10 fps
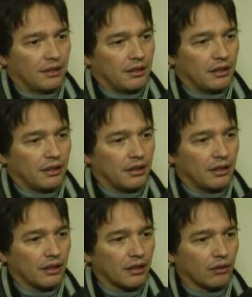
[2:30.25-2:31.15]

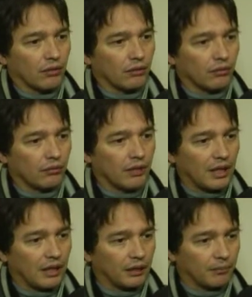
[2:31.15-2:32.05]
eh, con
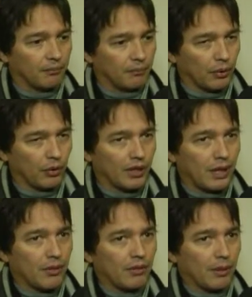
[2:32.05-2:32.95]
un
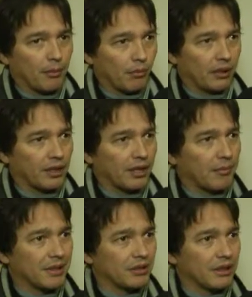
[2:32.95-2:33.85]
programa y una propuesta de
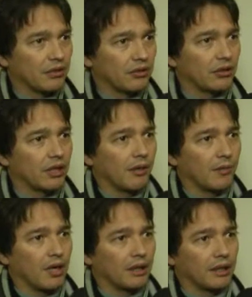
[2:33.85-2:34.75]
capacitación que
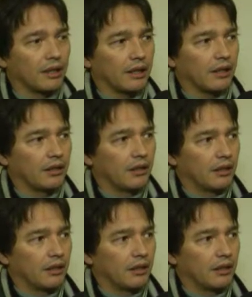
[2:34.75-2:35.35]
vamos a tener